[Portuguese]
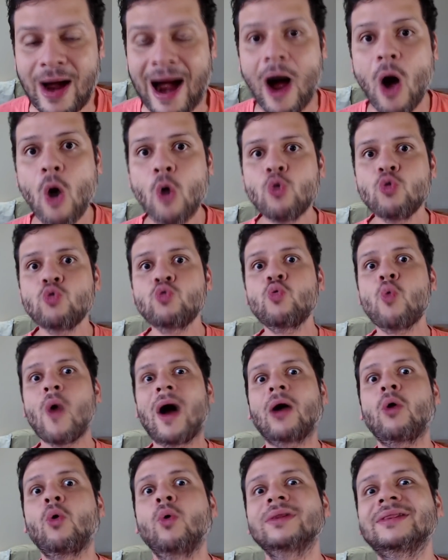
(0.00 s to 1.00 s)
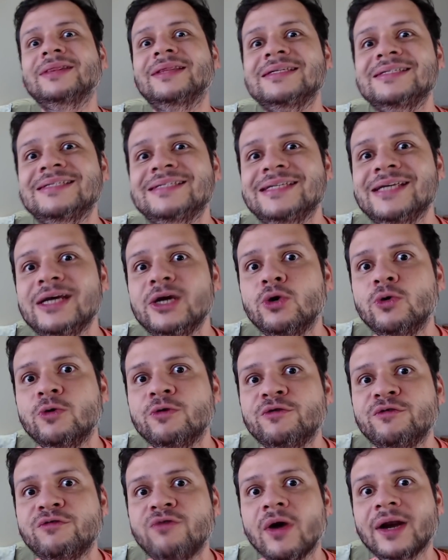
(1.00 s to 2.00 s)
Algo aconteceu
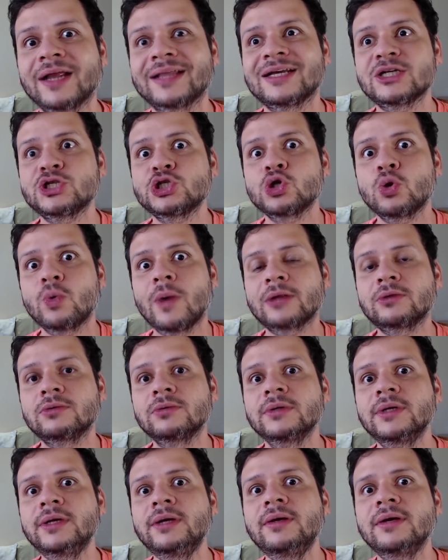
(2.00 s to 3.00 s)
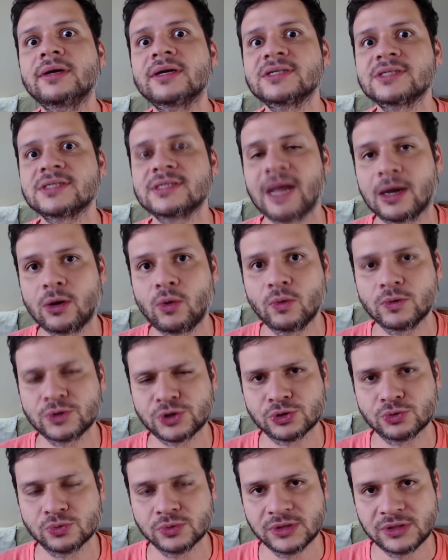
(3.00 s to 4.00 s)
fora das quatro linhas da
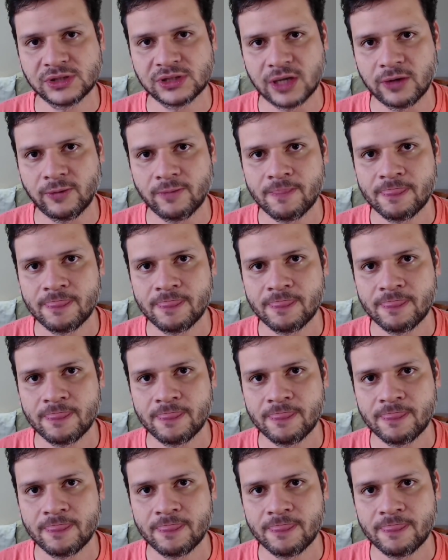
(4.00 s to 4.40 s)
Constituição.